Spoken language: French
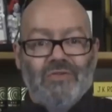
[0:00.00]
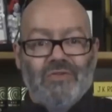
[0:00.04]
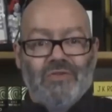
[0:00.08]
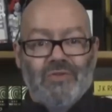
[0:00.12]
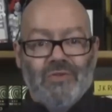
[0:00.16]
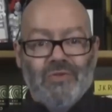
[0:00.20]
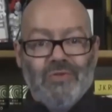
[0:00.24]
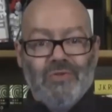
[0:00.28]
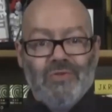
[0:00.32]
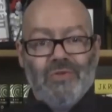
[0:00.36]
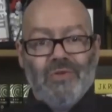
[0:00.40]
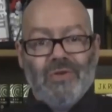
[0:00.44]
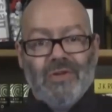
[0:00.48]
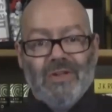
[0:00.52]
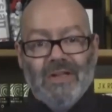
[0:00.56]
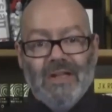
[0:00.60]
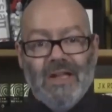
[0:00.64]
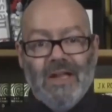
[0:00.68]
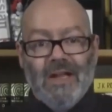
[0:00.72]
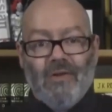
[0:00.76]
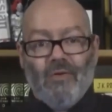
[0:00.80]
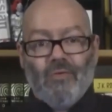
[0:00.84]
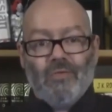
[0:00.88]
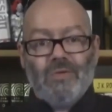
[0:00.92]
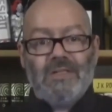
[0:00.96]
sur
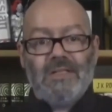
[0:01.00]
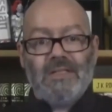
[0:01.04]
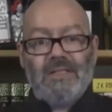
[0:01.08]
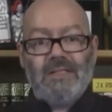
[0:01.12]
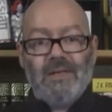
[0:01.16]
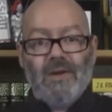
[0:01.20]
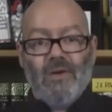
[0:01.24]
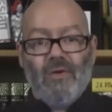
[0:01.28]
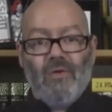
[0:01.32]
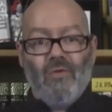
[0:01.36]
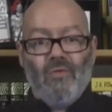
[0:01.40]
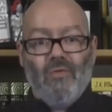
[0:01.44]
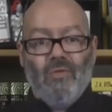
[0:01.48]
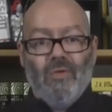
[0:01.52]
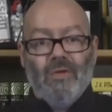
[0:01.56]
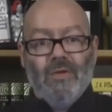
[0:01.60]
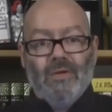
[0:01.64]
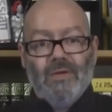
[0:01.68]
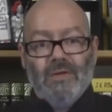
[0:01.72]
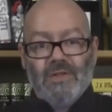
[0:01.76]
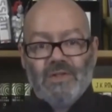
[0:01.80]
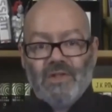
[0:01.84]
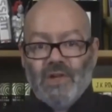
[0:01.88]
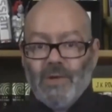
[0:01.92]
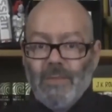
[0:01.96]
des conditions
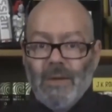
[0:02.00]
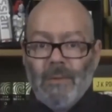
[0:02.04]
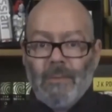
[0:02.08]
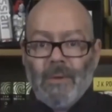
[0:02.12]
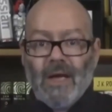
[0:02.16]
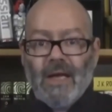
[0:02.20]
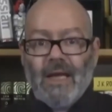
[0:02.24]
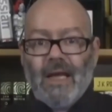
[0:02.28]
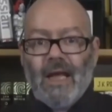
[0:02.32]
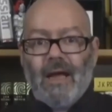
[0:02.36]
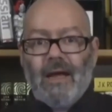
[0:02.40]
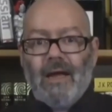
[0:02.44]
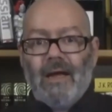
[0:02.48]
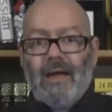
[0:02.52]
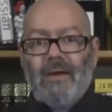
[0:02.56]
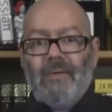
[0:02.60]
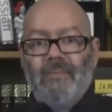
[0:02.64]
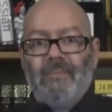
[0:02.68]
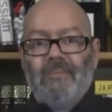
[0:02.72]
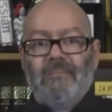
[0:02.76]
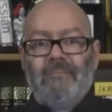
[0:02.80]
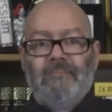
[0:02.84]
semi-précaires